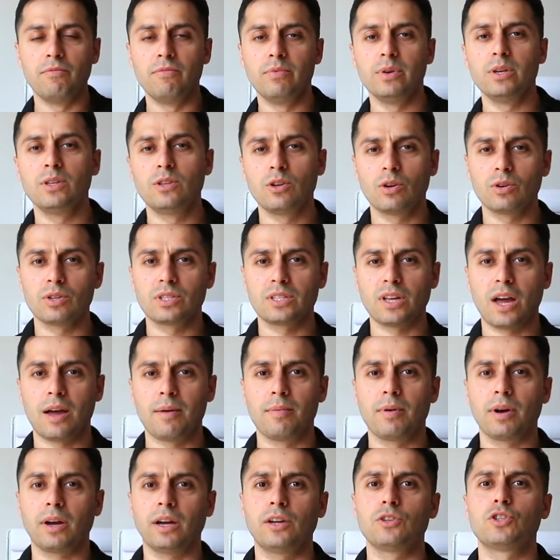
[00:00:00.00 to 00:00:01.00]
فيديو
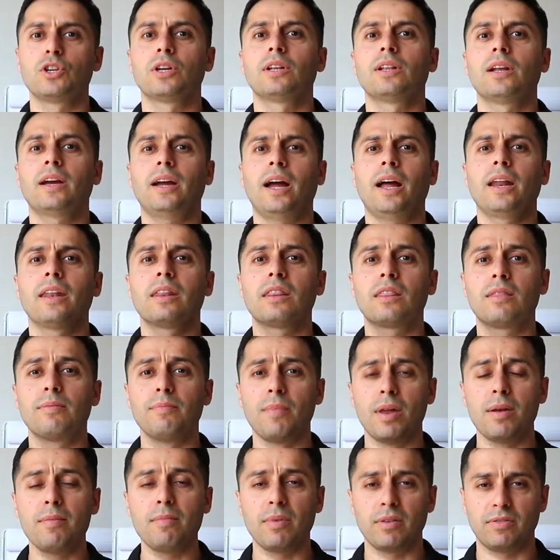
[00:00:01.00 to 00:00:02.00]
سابق حكيت لك عن
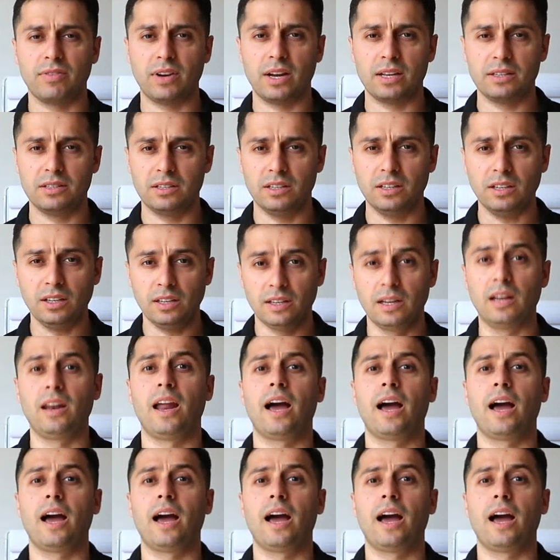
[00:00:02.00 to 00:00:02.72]
ثمان مفاتيح